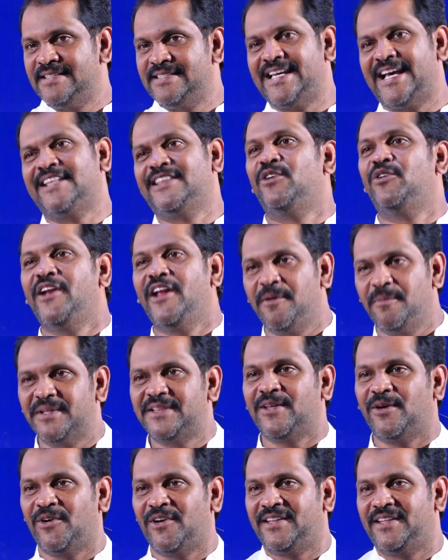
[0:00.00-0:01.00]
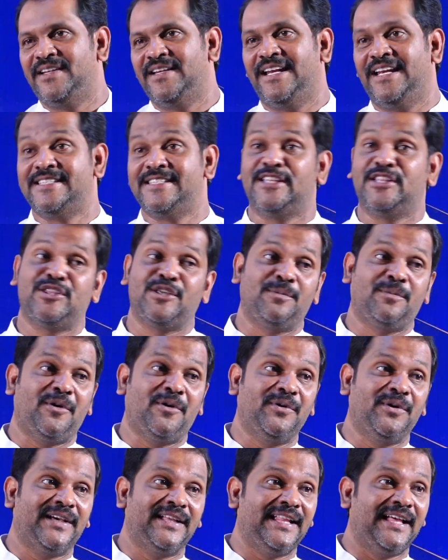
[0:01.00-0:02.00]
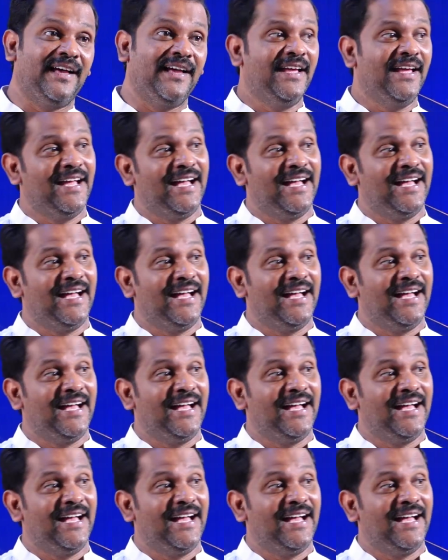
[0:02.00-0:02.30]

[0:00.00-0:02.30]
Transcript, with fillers: చేద్దామని అనిపిస్తూ ఉంటుంది ఇలా చేస్తే బాగుండు కదా